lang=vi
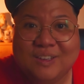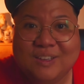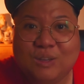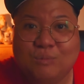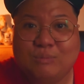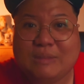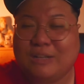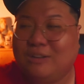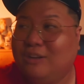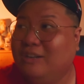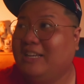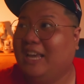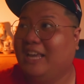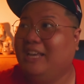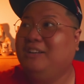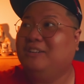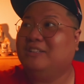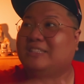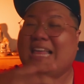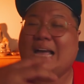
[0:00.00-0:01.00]
chúng ta cứ nghĩ
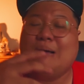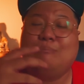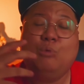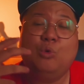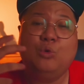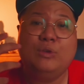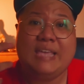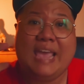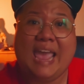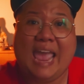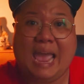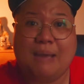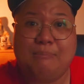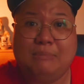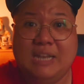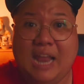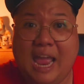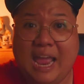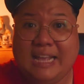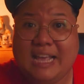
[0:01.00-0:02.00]
người ta mua nhà
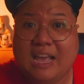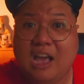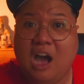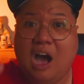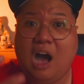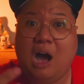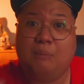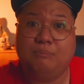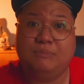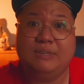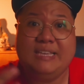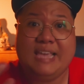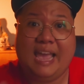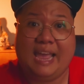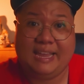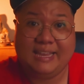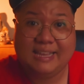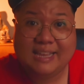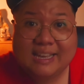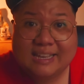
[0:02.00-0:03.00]
mà để cái hòm như
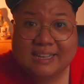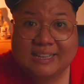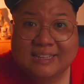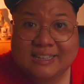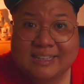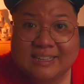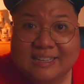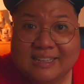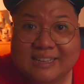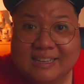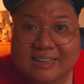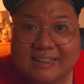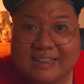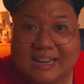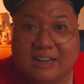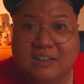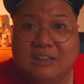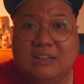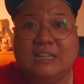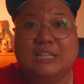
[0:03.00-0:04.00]
vậy á,
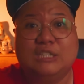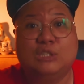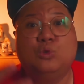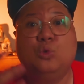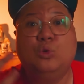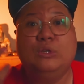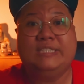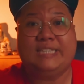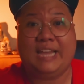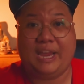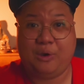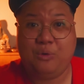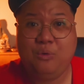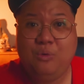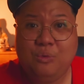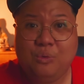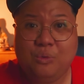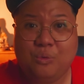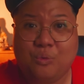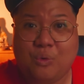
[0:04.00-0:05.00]
là rất là xui xẻo
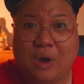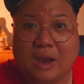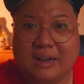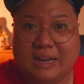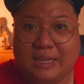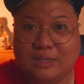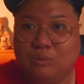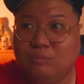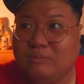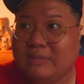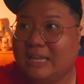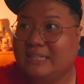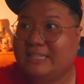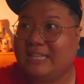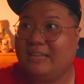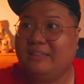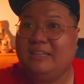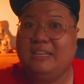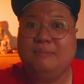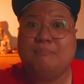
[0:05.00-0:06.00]
hoặc là chúng ta
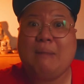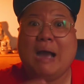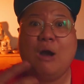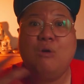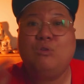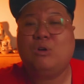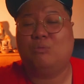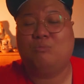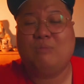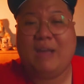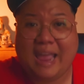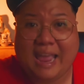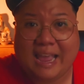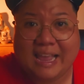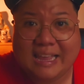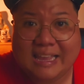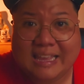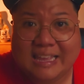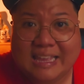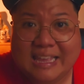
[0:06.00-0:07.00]
sẽ đi báo công an
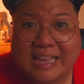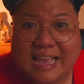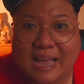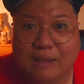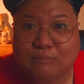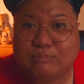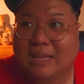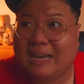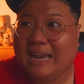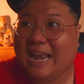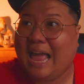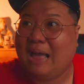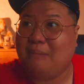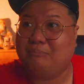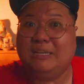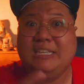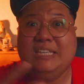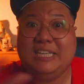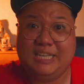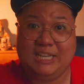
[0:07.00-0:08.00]
hay chúng ta
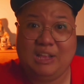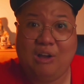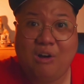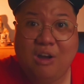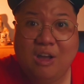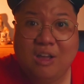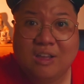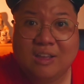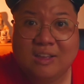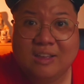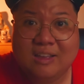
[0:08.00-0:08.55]
làm cái gì đó